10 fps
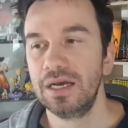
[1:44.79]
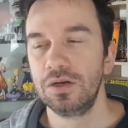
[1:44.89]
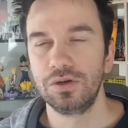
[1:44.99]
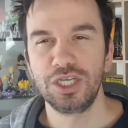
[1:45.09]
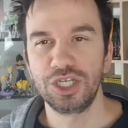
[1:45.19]

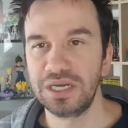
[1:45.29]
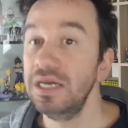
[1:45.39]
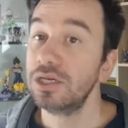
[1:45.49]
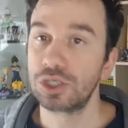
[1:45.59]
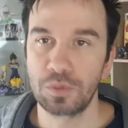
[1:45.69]
l'origine
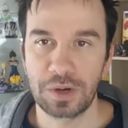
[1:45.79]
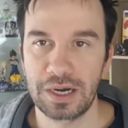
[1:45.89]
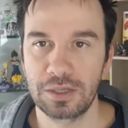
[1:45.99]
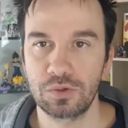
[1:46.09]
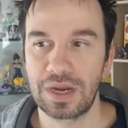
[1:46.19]

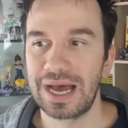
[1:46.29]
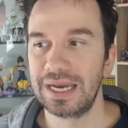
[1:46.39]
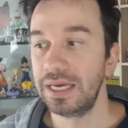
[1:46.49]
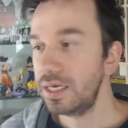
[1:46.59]
soprannaturale.